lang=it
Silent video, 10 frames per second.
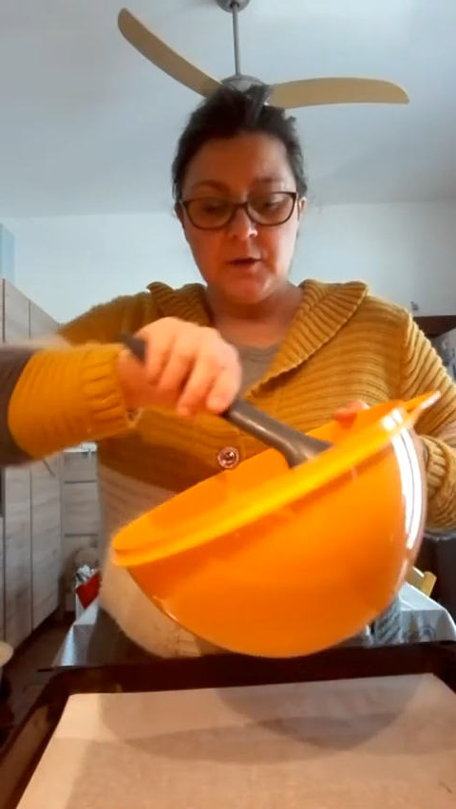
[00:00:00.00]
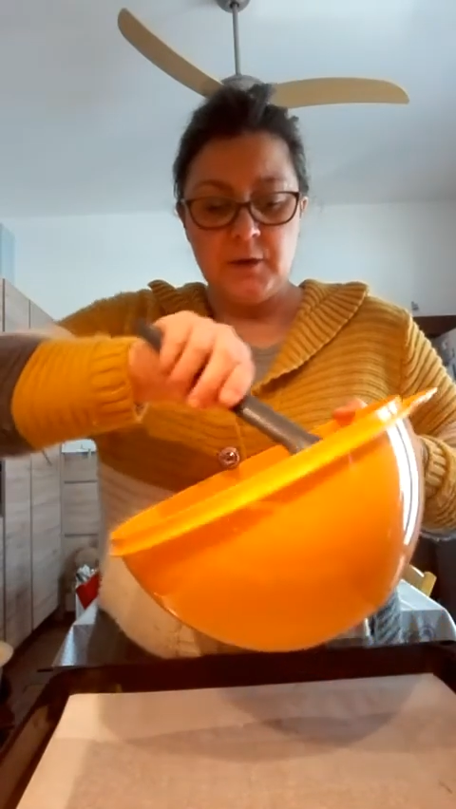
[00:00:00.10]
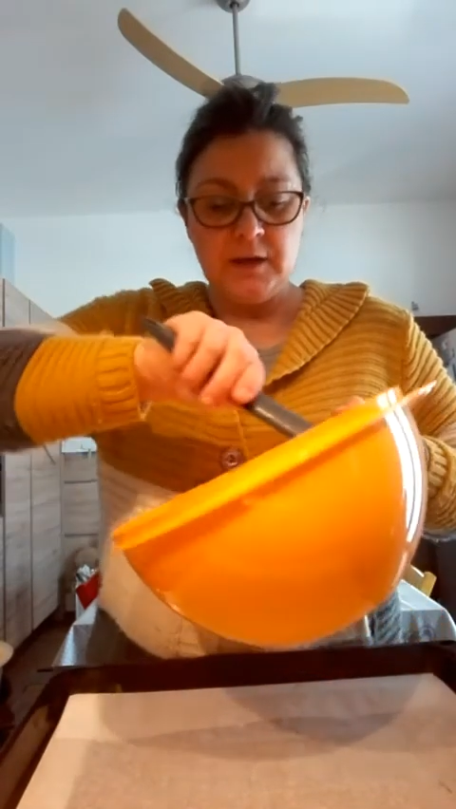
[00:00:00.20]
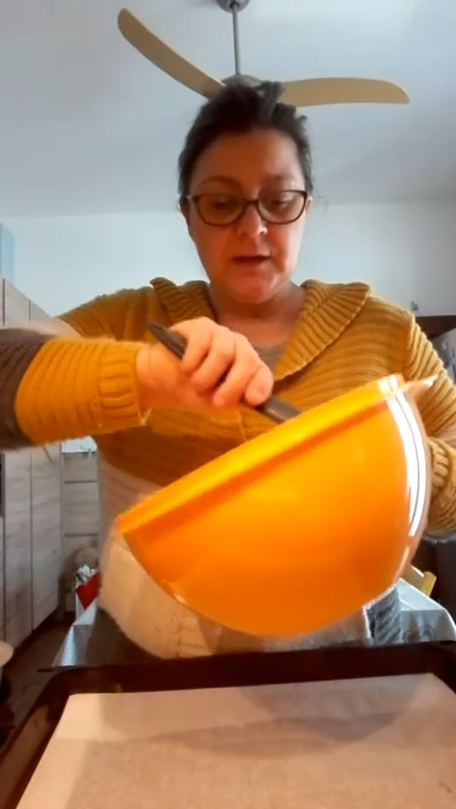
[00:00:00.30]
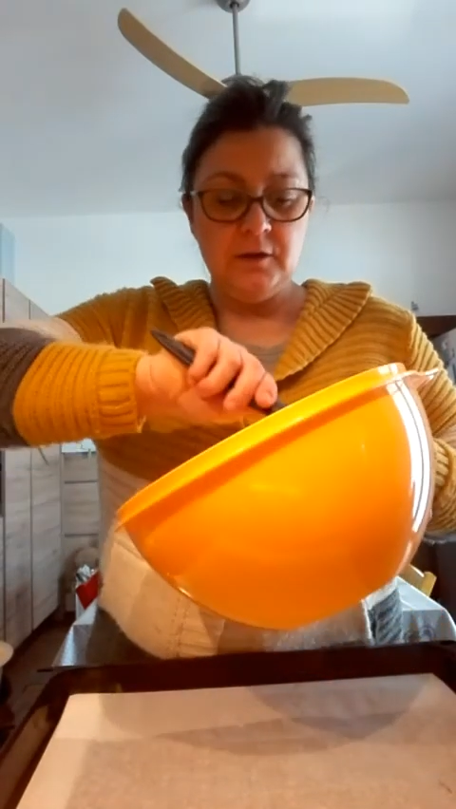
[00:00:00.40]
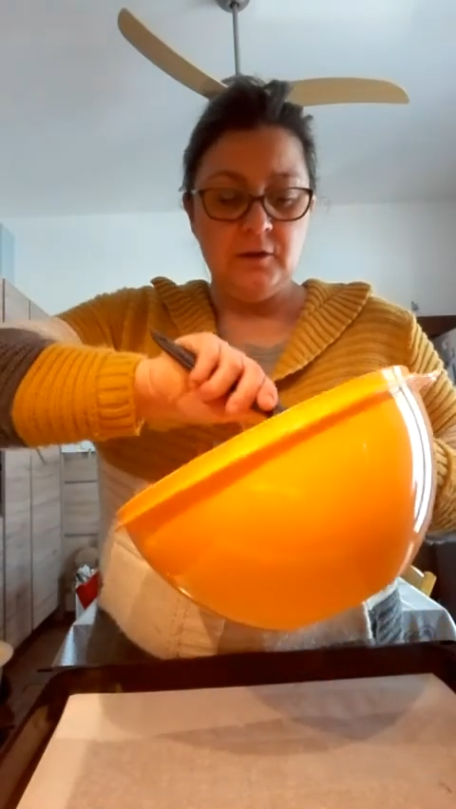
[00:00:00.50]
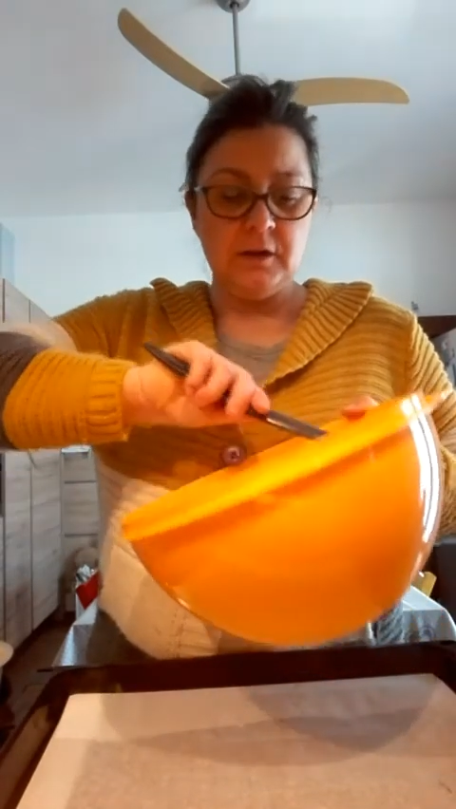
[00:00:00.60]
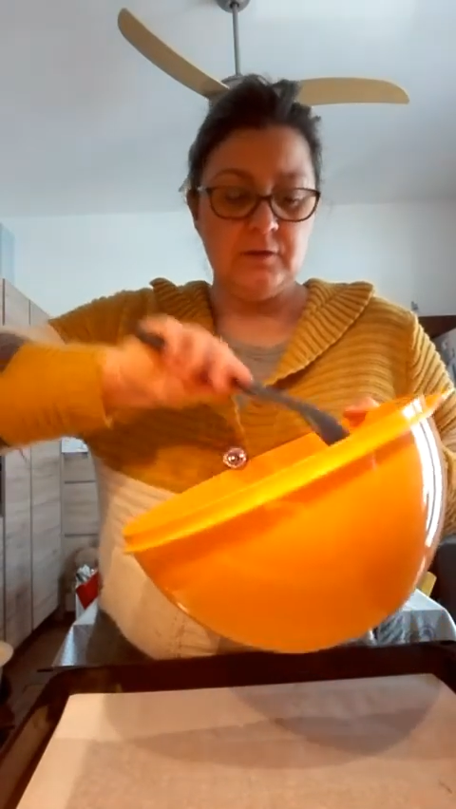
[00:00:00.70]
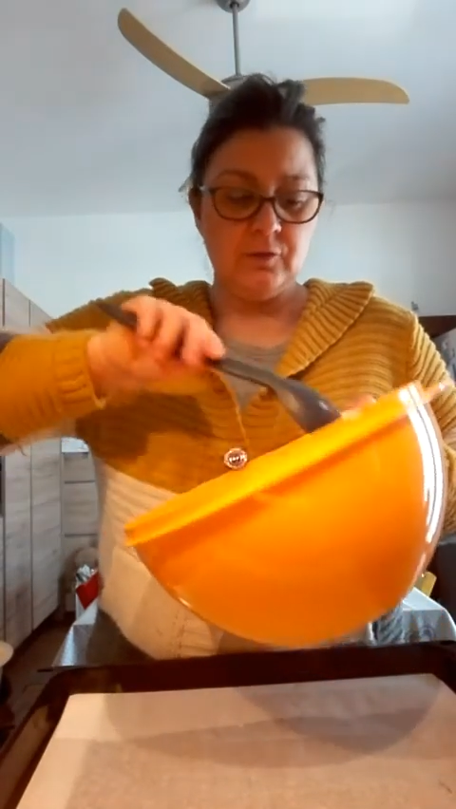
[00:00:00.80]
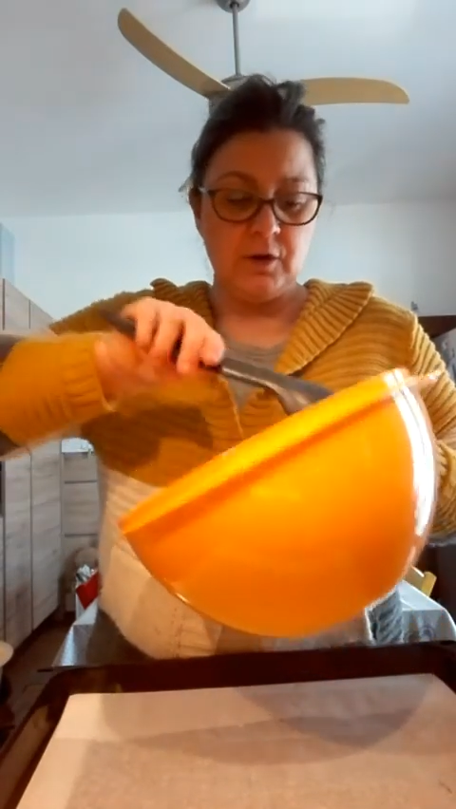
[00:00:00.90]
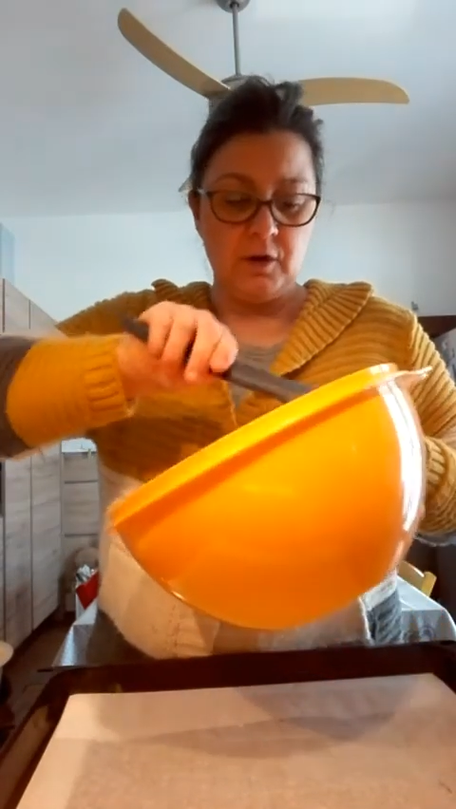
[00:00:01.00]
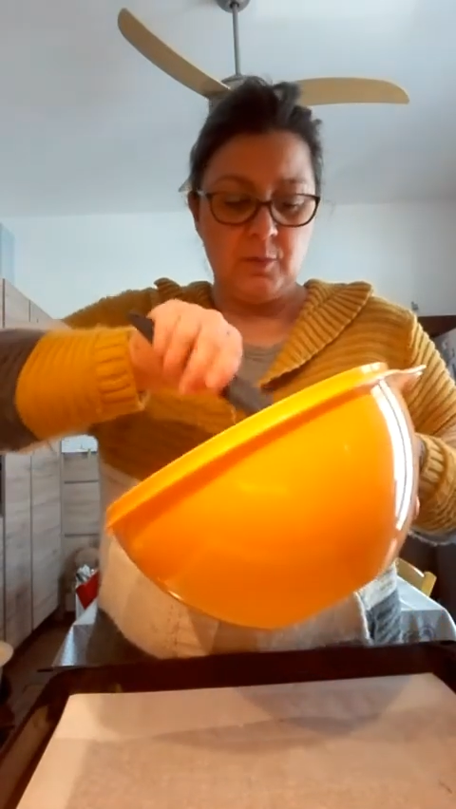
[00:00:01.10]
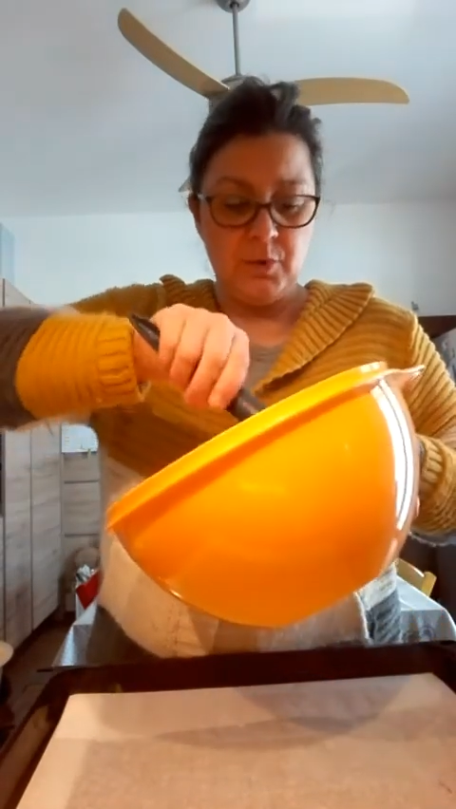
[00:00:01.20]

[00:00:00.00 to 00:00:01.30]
quindi lo lavorerò